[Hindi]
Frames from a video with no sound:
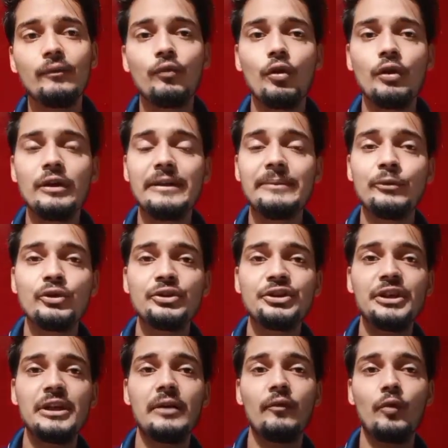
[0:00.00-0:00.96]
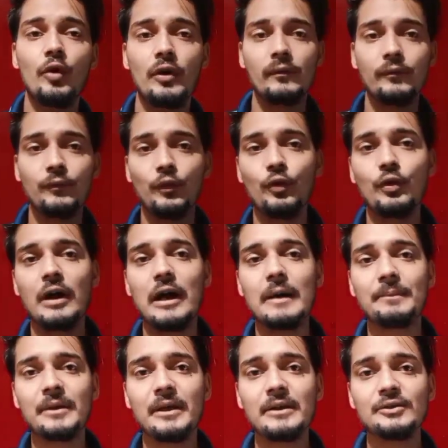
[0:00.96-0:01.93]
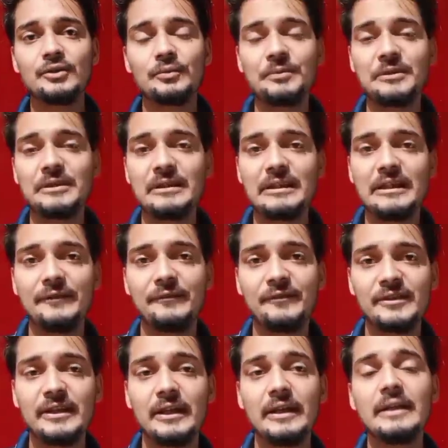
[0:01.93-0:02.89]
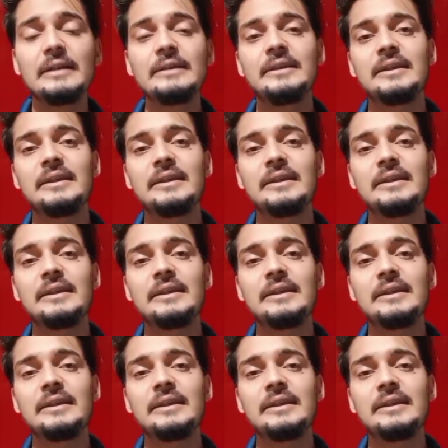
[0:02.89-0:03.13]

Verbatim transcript: वो इमोजी और वो आपका जो भी गिफ्ट्स है